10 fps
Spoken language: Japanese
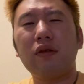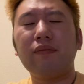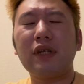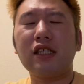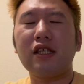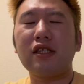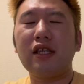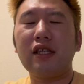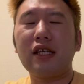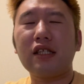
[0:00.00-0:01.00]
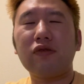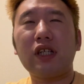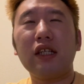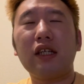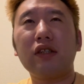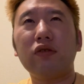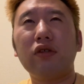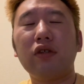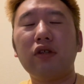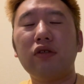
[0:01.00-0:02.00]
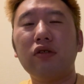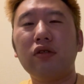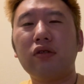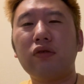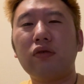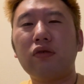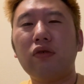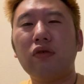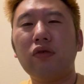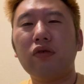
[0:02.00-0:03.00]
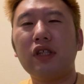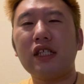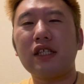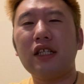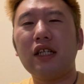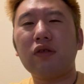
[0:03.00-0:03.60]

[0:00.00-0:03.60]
まずですね、なぜ深いかというところですが、